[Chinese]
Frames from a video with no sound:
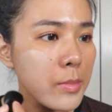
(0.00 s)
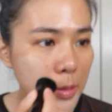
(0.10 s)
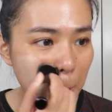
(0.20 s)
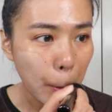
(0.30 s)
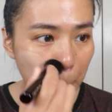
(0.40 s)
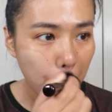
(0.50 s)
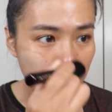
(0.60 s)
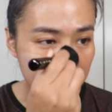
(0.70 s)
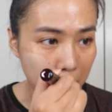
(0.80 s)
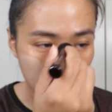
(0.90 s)
直接晕
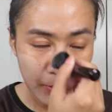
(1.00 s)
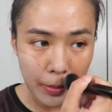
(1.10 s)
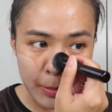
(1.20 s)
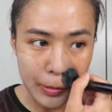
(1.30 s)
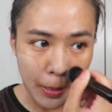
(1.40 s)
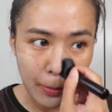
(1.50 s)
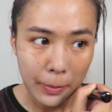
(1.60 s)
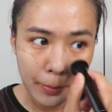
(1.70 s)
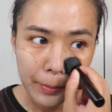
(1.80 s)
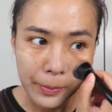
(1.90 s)
染在我的脸上，
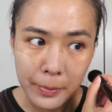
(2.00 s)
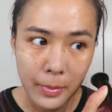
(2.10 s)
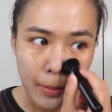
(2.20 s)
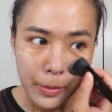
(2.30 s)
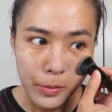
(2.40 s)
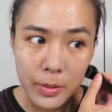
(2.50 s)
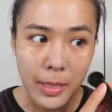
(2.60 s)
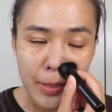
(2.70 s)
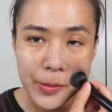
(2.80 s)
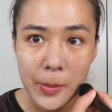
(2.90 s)
晕
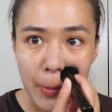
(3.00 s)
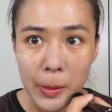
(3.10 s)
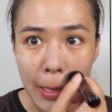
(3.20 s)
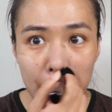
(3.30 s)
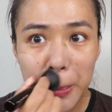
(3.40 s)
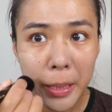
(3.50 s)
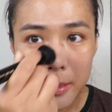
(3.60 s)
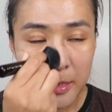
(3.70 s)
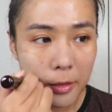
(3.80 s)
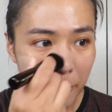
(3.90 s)
染延
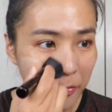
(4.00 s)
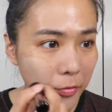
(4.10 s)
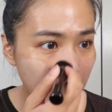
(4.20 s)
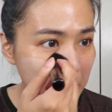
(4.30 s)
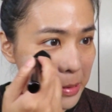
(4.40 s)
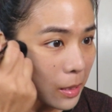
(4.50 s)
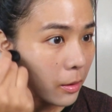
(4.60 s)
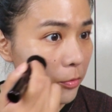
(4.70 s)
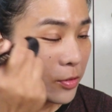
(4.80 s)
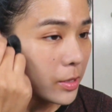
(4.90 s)
展性非
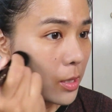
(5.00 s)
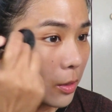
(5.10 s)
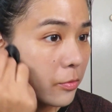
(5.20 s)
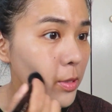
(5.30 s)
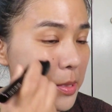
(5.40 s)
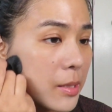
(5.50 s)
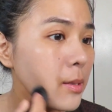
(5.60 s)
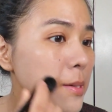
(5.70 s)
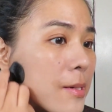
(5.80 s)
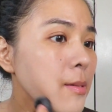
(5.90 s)
常非常非常
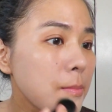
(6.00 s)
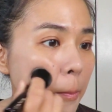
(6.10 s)
的好。